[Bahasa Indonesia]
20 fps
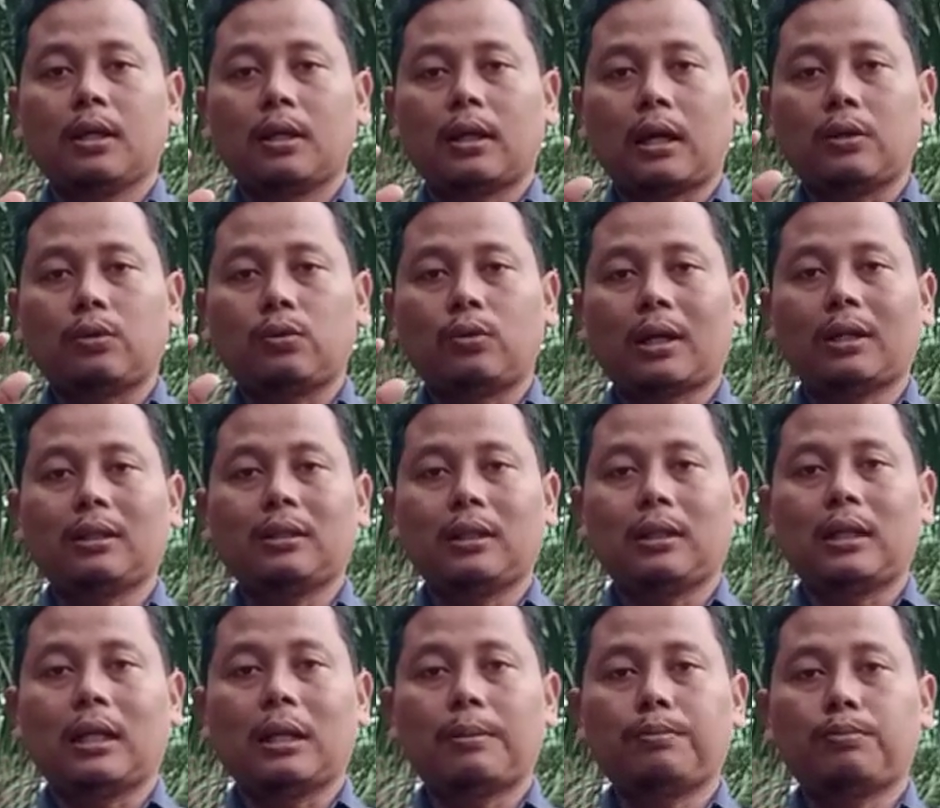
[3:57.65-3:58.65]
kandungan di
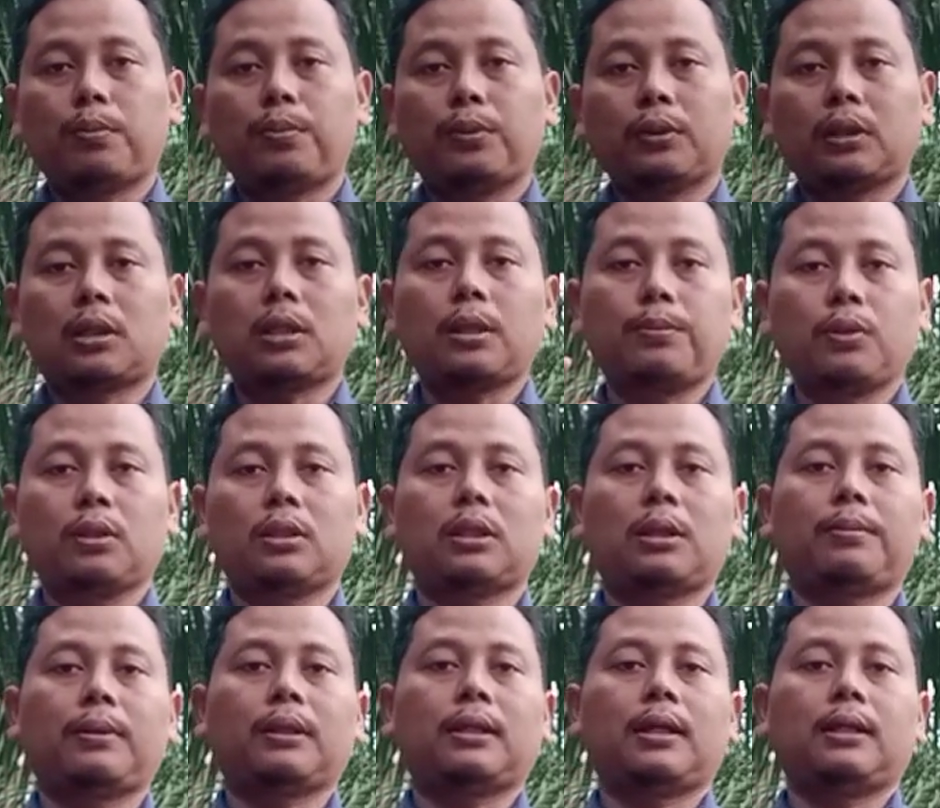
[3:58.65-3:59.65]
dalam pupuk tersebut
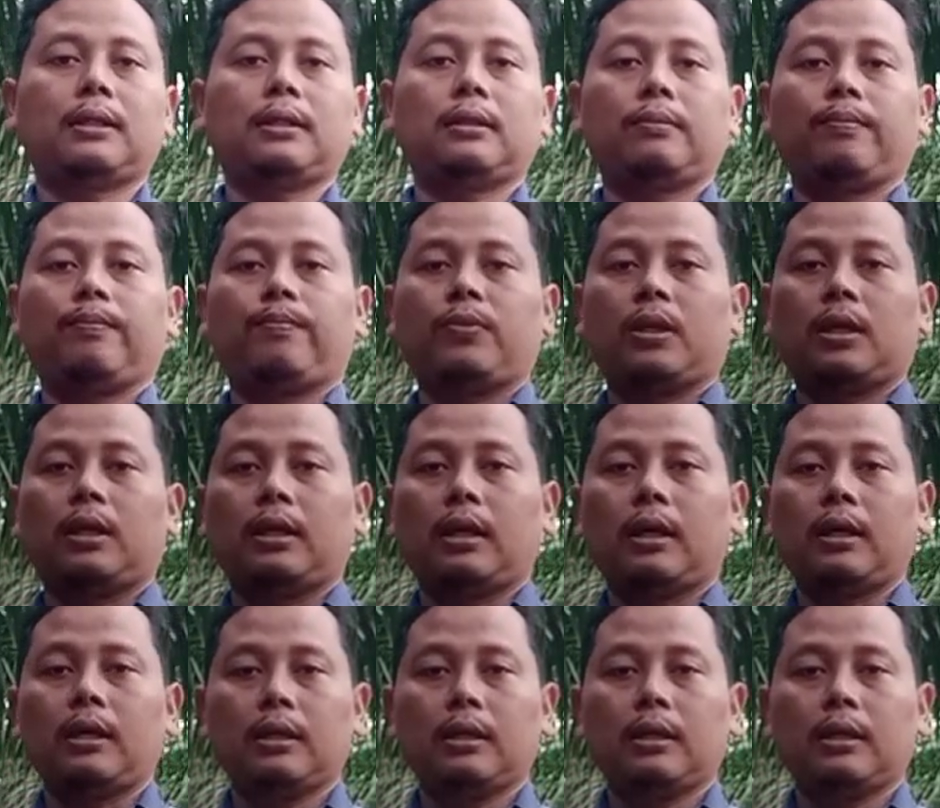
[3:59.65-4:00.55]
sahabat tani ya